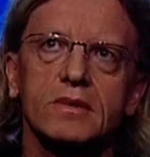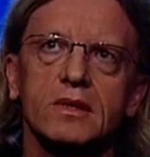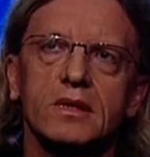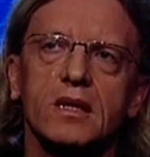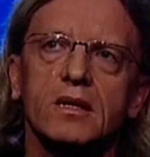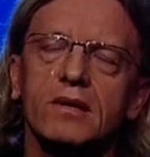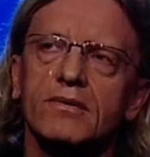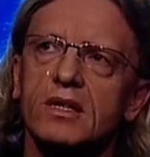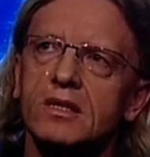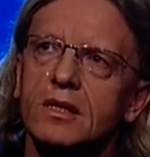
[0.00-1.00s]
takie
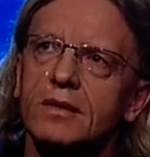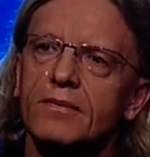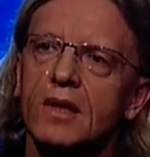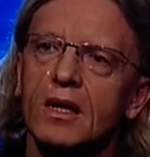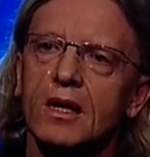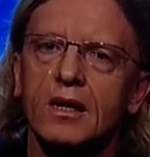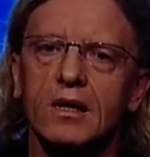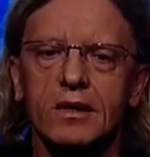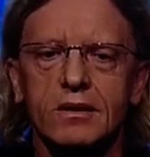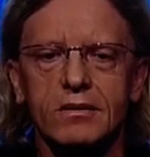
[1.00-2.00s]
właśnie
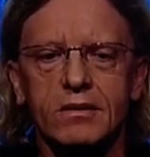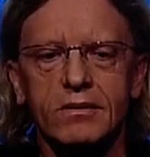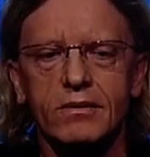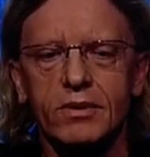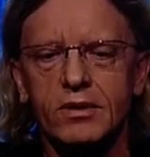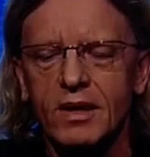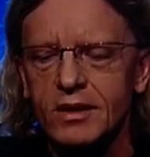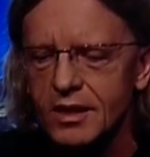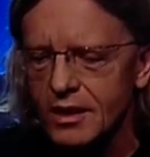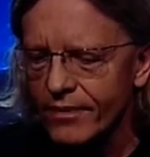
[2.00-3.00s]

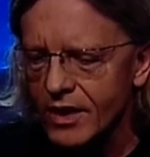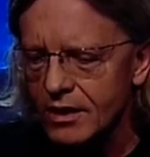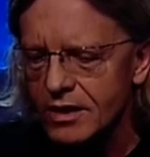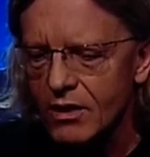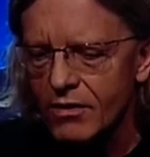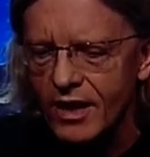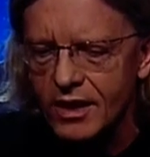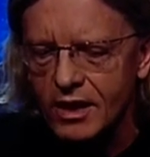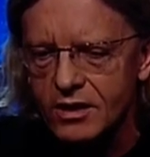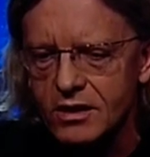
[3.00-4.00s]
rozmaite
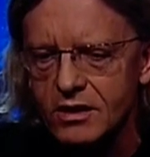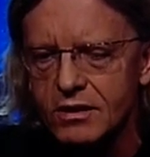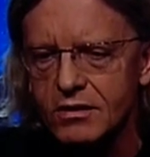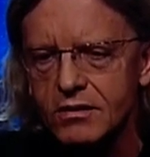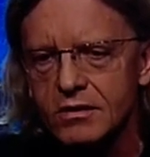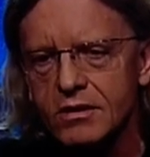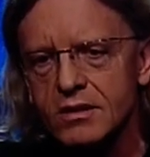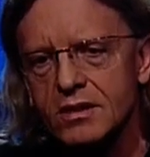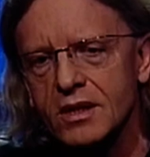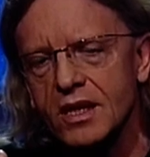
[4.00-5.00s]
zachowania, czy, czy,
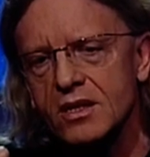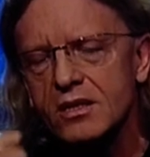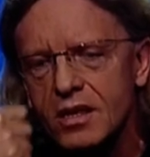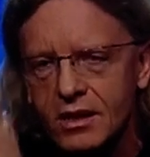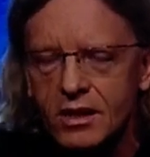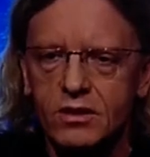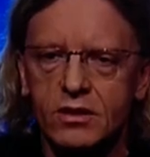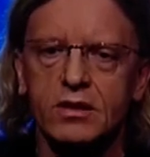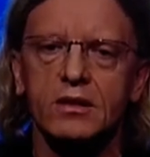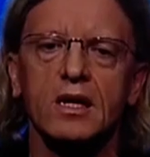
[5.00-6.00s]
czy jakaś niechęć,
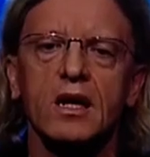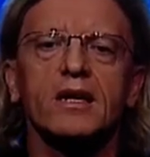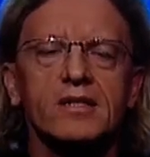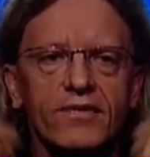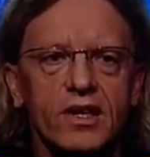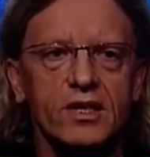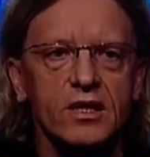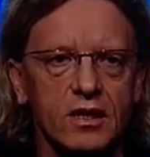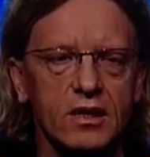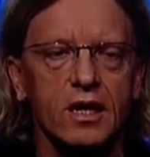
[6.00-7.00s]
czy
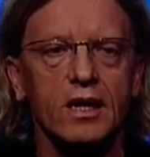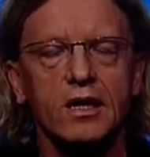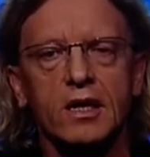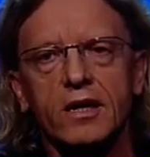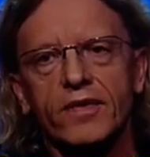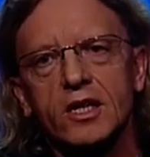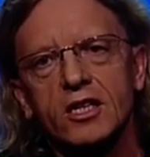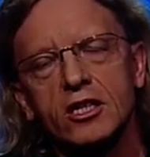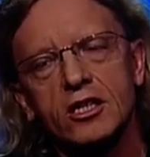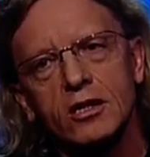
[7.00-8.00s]
lekceważenie dla
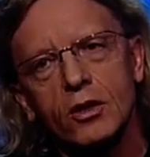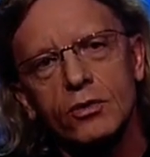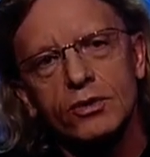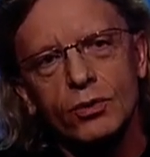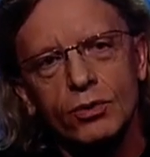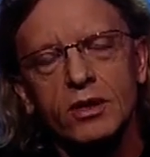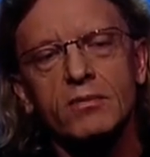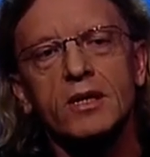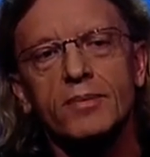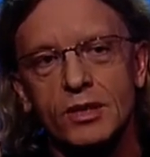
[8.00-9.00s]
tych ludzi, których
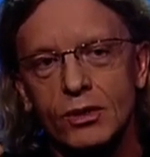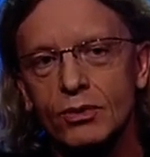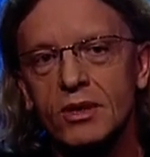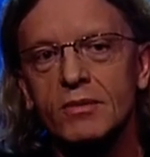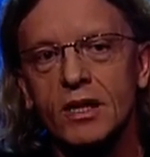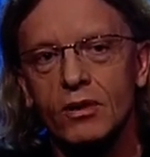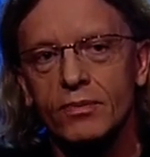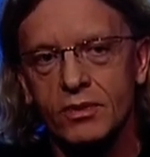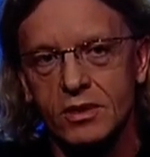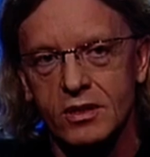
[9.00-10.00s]
my reprezentujemy jako
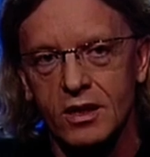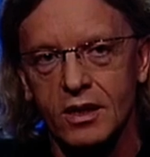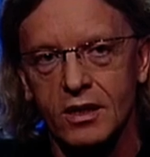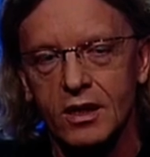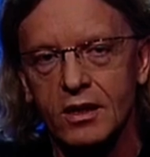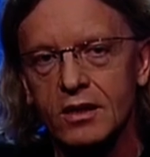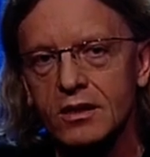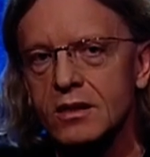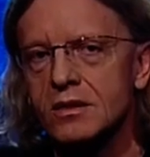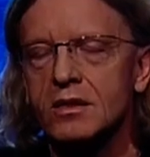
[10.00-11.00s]
opozycja,
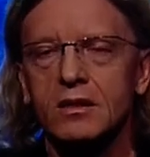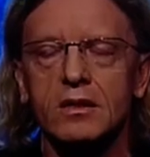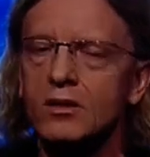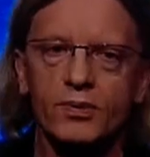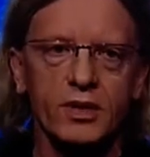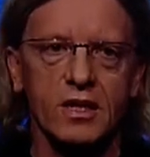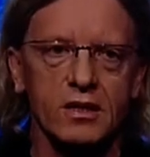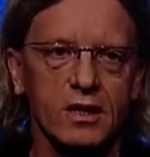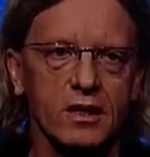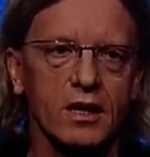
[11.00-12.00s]
jest nie do
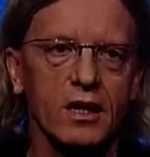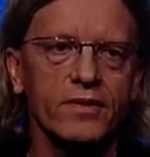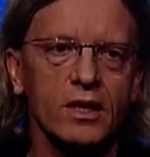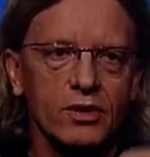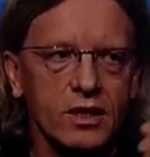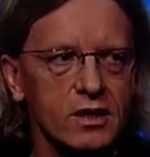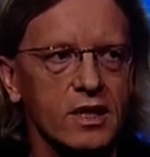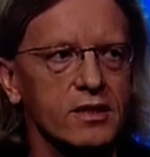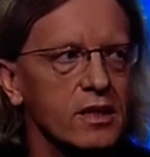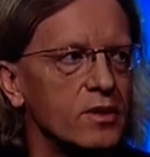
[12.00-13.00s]
przyjęcia. Ja na to się nie
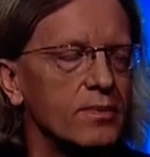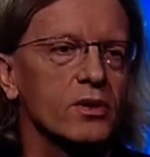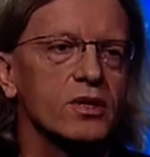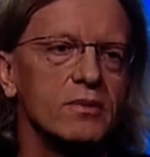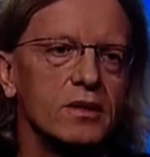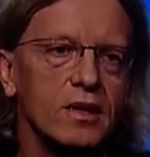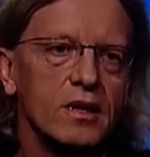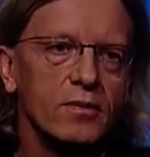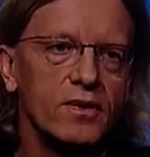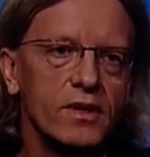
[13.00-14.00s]
zgadzam i proszę mi,
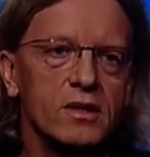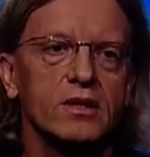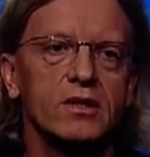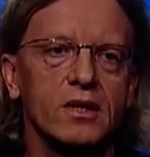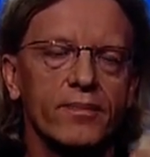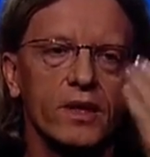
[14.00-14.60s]
mi wierzyć, że e,